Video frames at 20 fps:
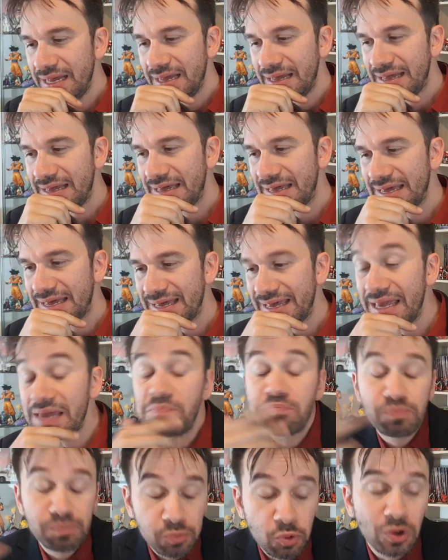Eh,
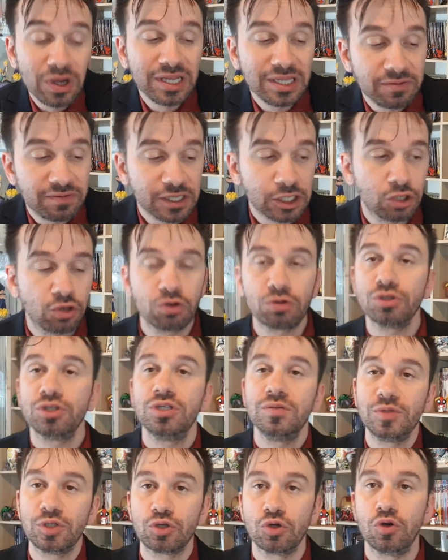e quelle di Vasco
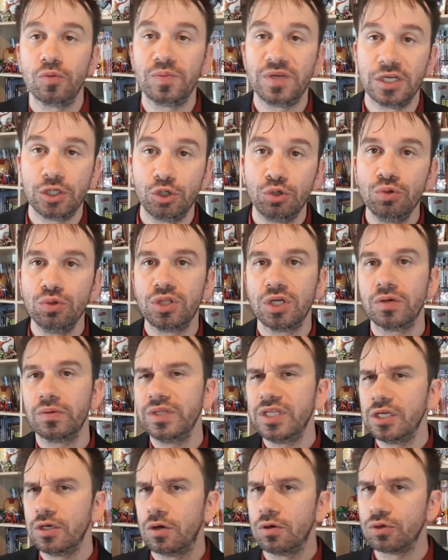Rossi mi sono piaciute,
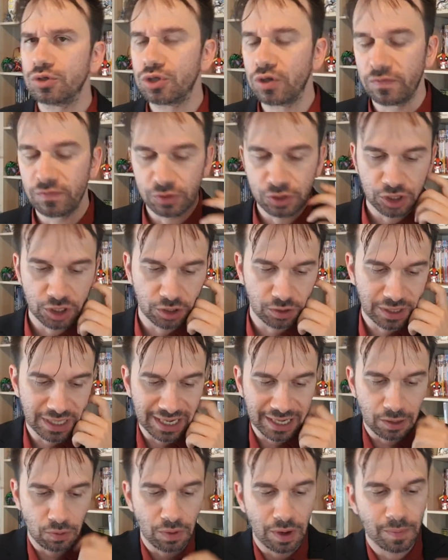quindi non lo so, forse non
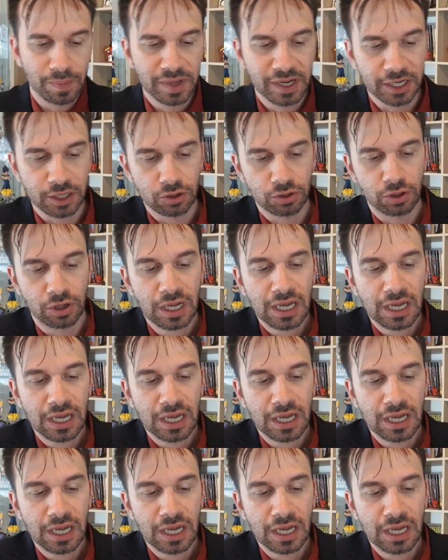era in quel periodo.